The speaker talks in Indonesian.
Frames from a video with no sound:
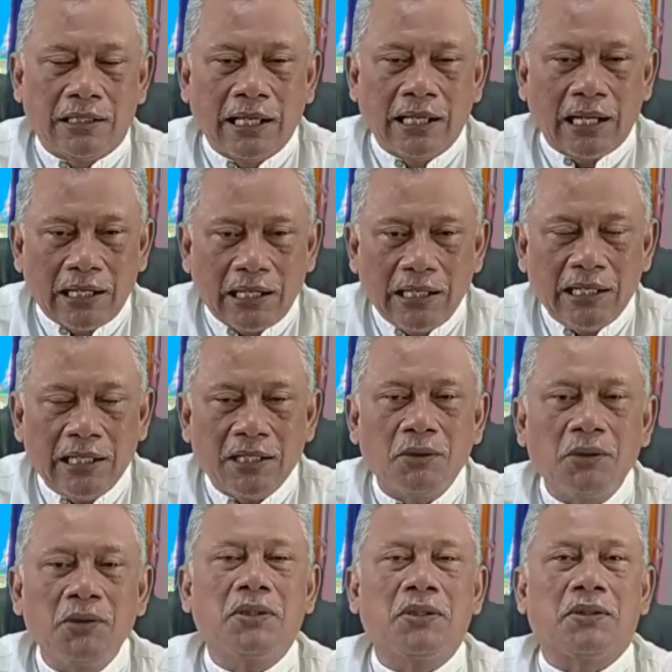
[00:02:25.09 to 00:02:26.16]
yakni
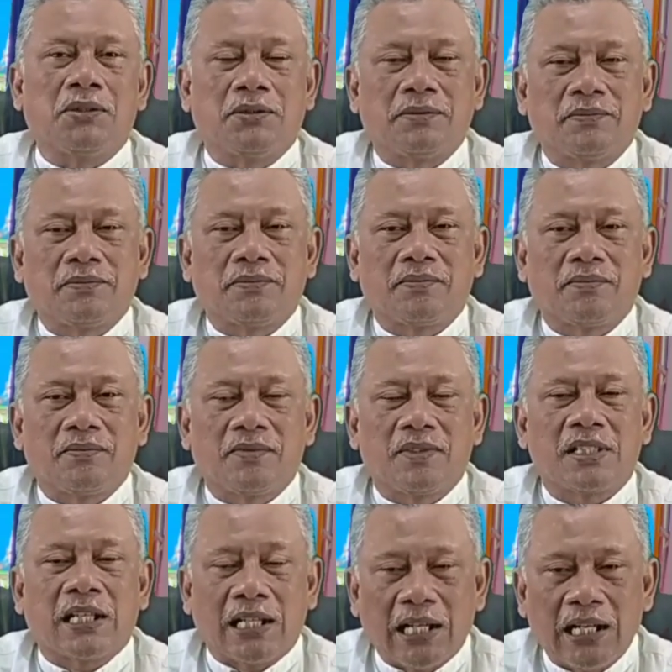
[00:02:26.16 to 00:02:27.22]
untuk
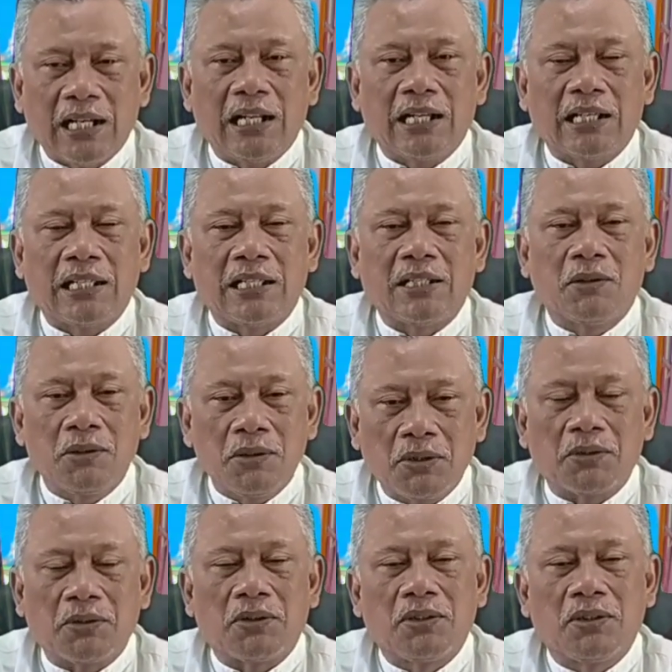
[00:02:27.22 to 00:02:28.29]
sekali lagi
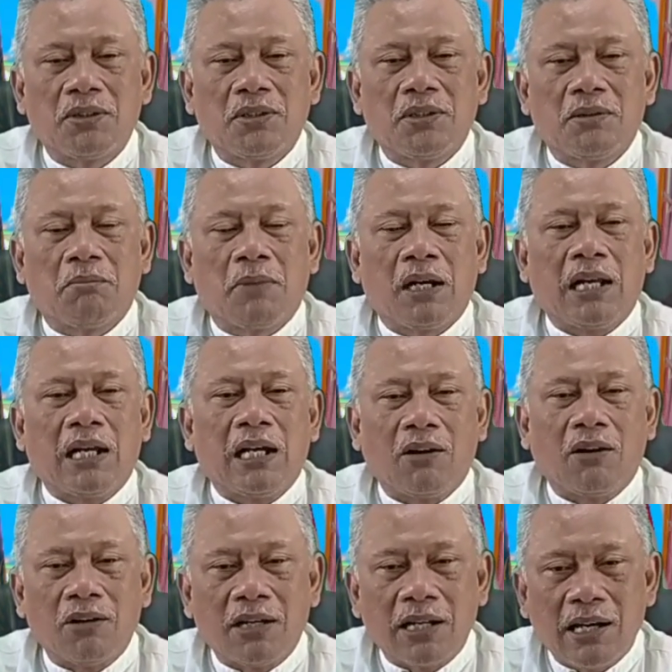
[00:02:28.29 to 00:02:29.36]
untuk
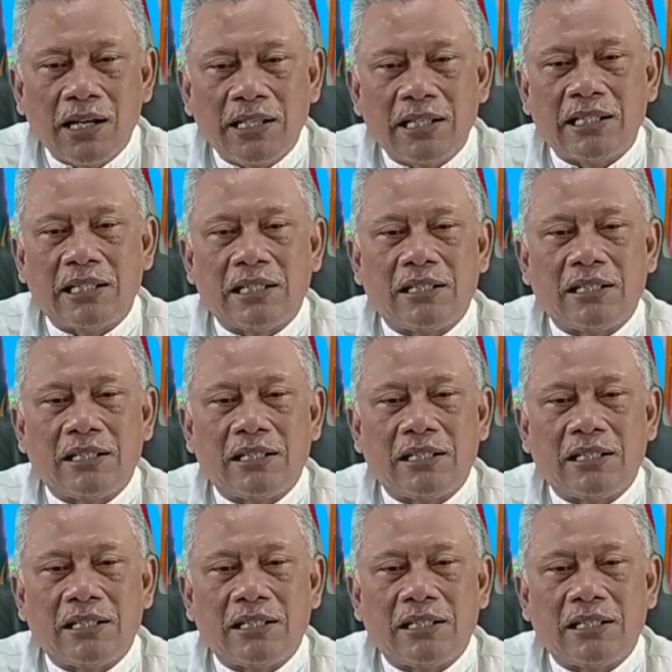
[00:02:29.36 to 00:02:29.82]
menakodai,